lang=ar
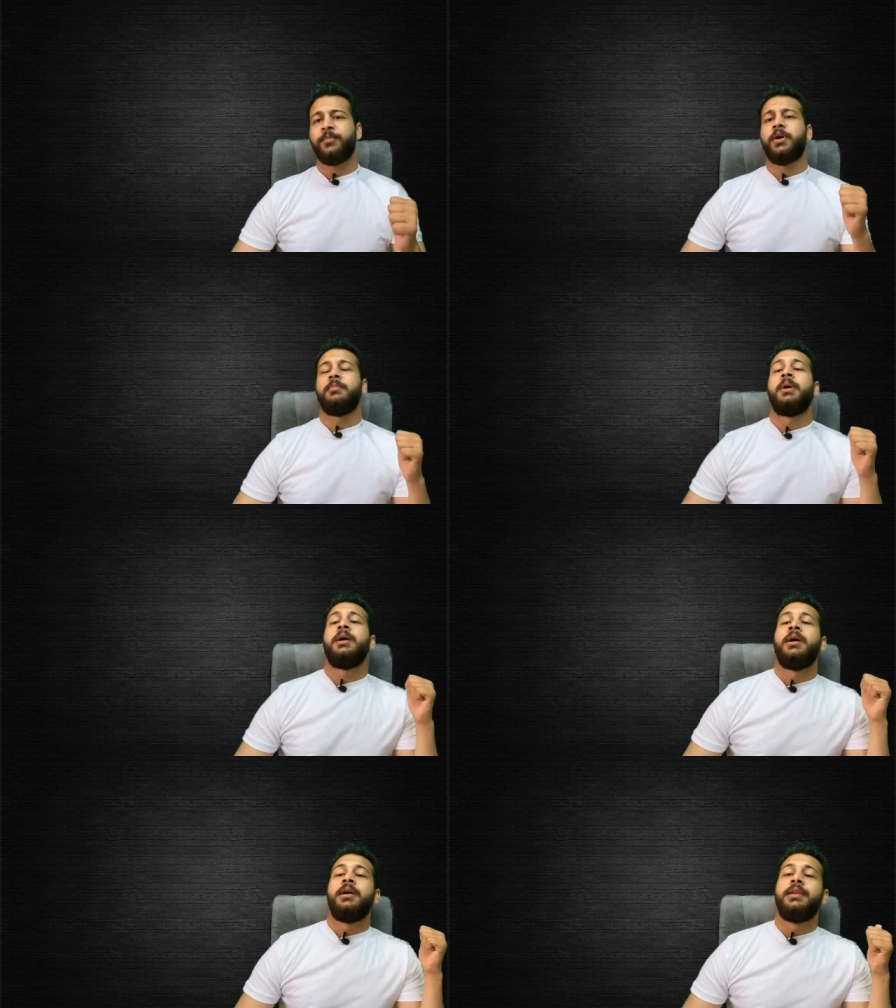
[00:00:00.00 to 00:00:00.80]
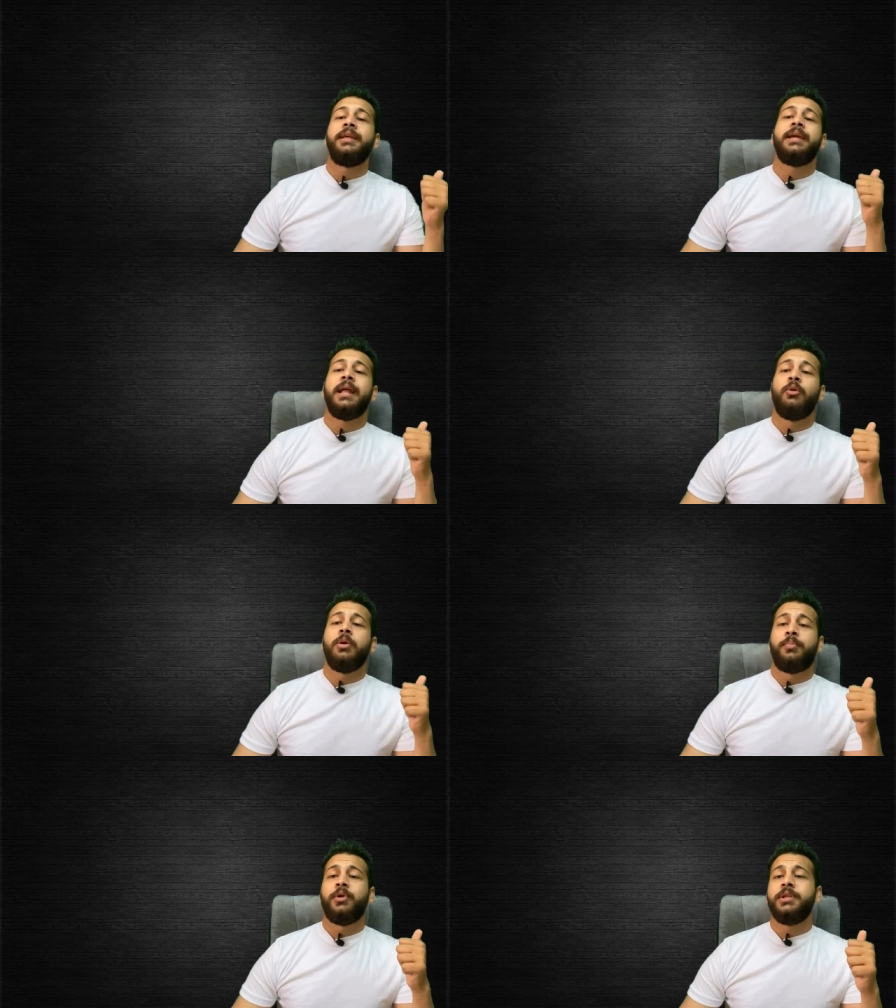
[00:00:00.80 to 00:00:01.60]
طيب نيجي
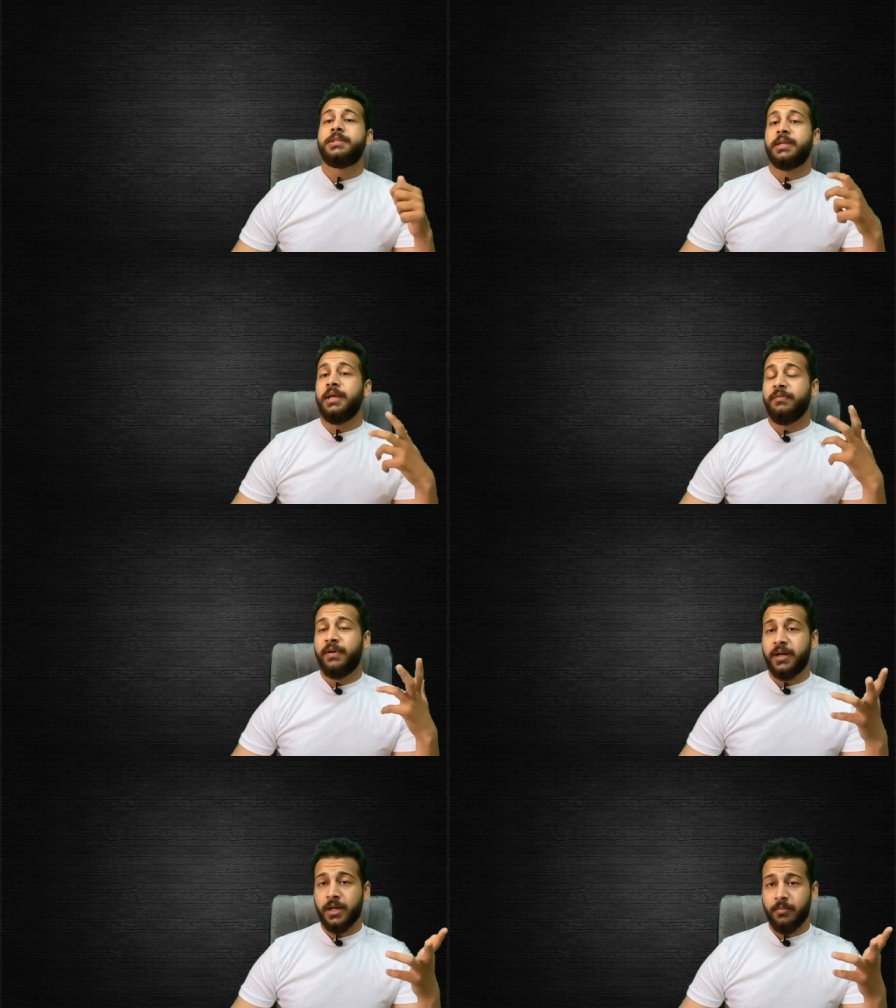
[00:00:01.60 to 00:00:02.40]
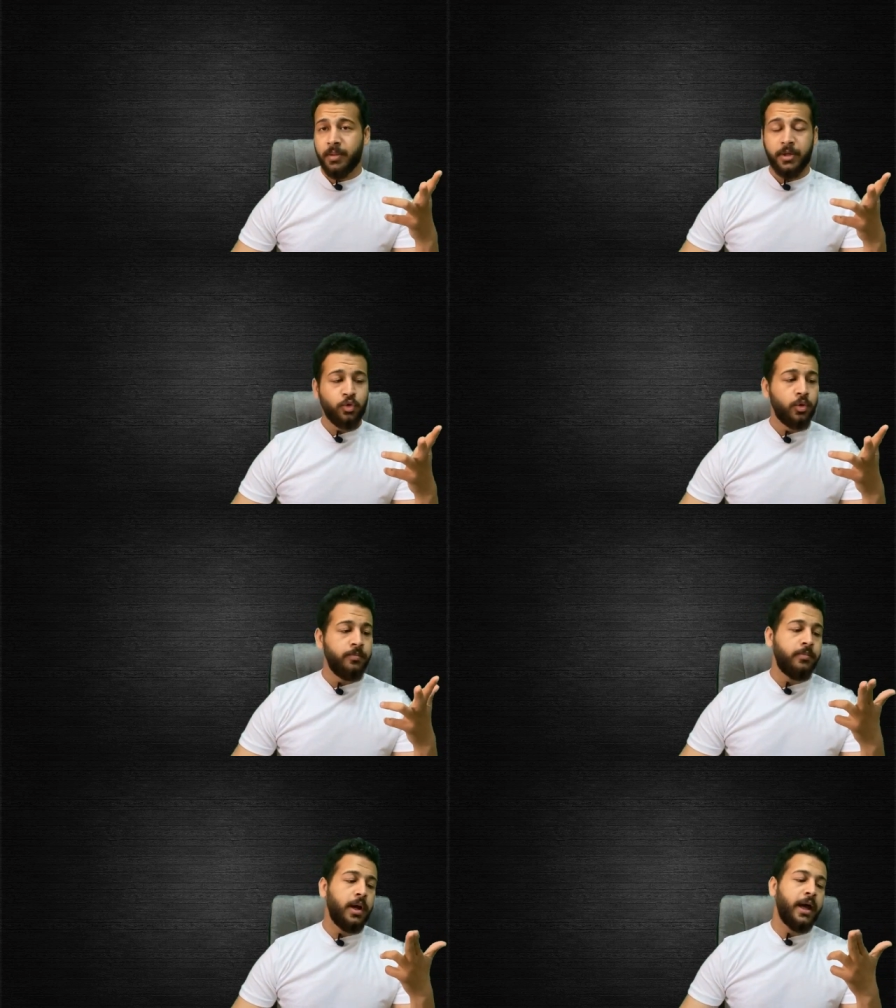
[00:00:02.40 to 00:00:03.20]
لاول بوينت ايه الفرق ما بينهم